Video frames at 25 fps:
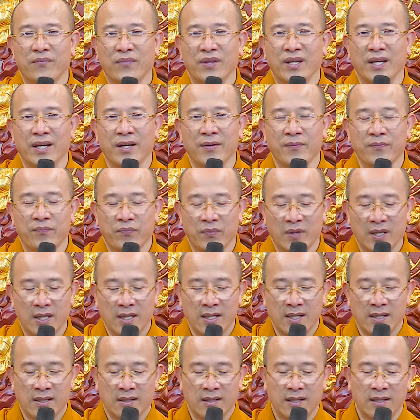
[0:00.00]
nhé
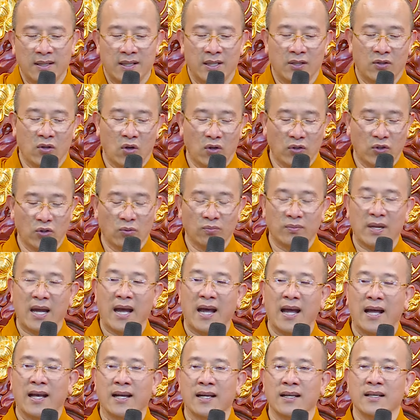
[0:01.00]
thế thì thôi chúng
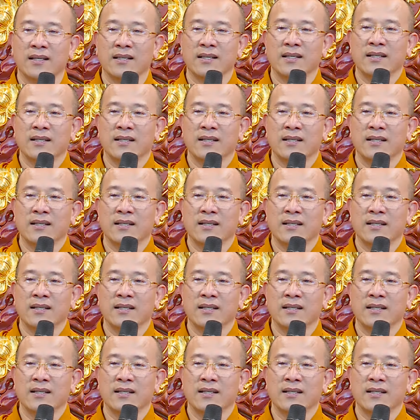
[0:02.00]
ta